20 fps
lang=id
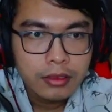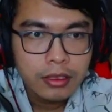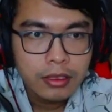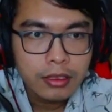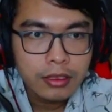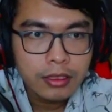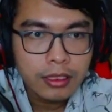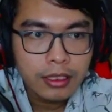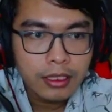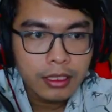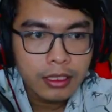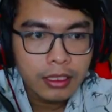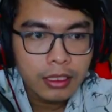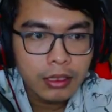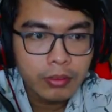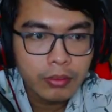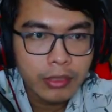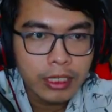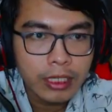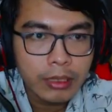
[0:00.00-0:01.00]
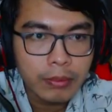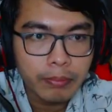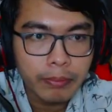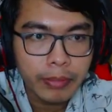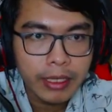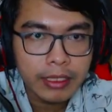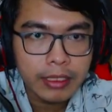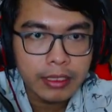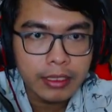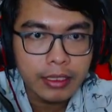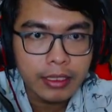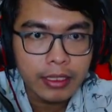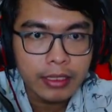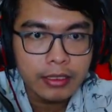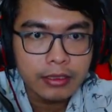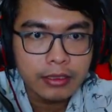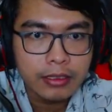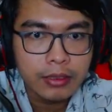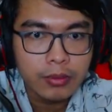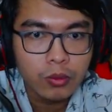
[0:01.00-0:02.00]
Kita
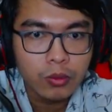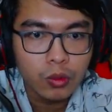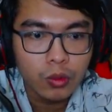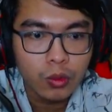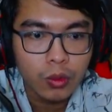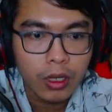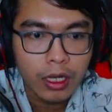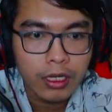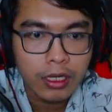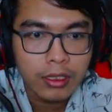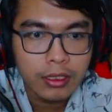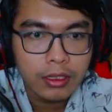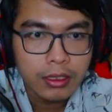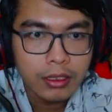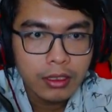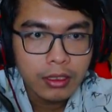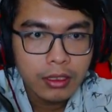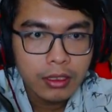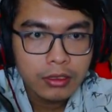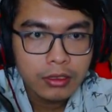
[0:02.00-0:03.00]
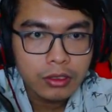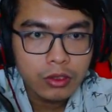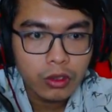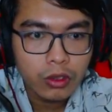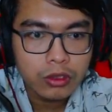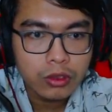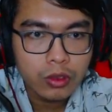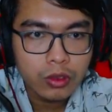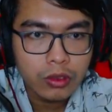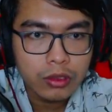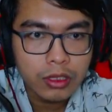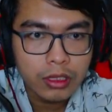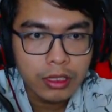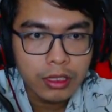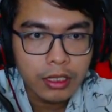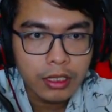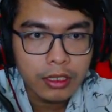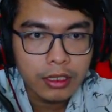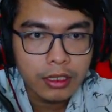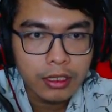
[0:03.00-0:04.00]
menempatkan semua squad-squad
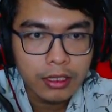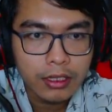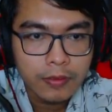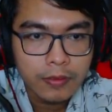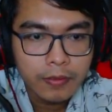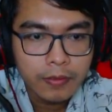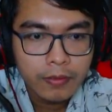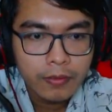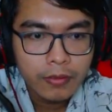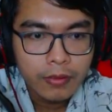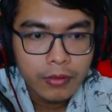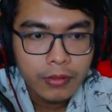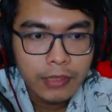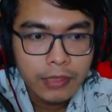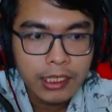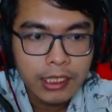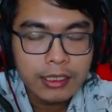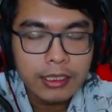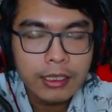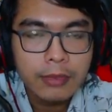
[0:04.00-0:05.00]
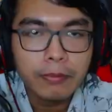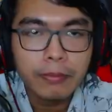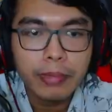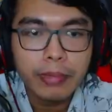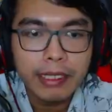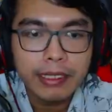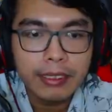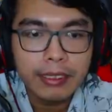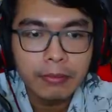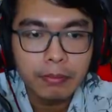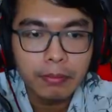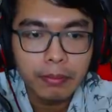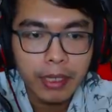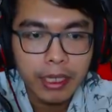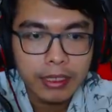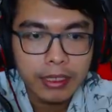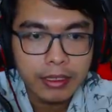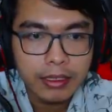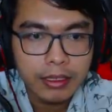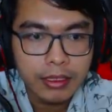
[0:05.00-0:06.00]
kita nih di
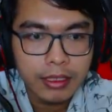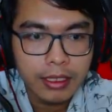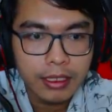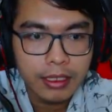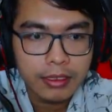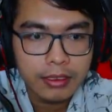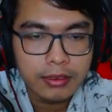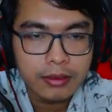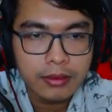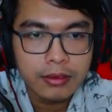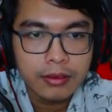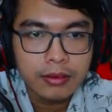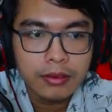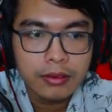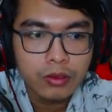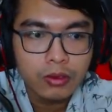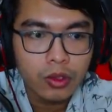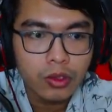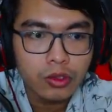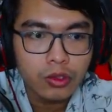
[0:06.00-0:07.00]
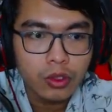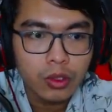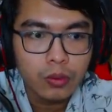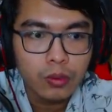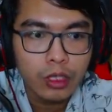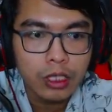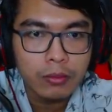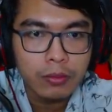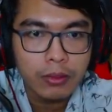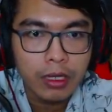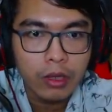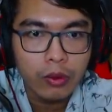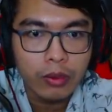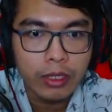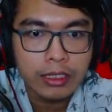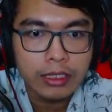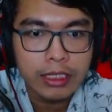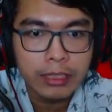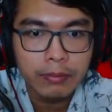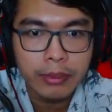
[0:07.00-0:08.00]
tempat-tempat yang cocok buat
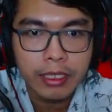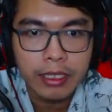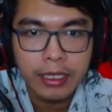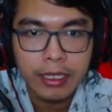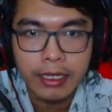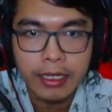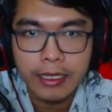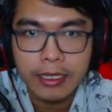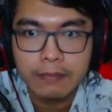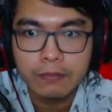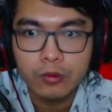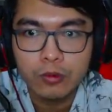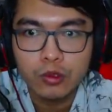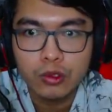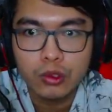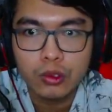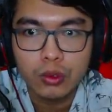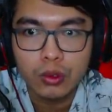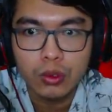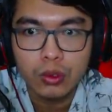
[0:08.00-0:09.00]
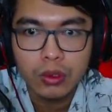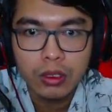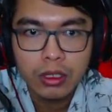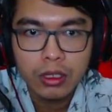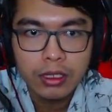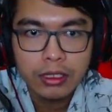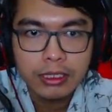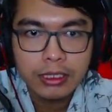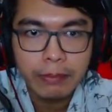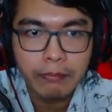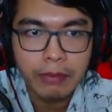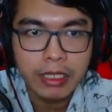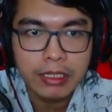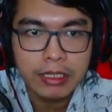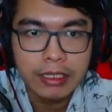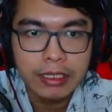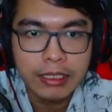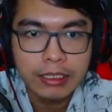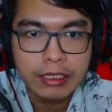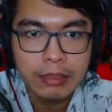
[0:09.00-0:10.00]
mengawasi pergerakan musuh.
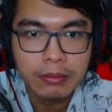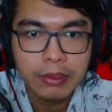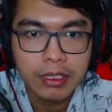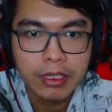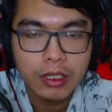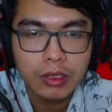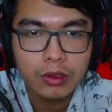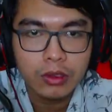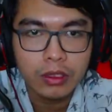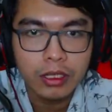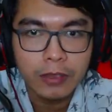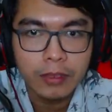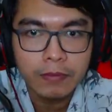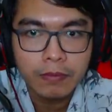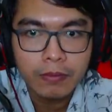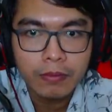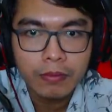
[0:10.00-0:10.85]
Sepertinya sih begitu ya.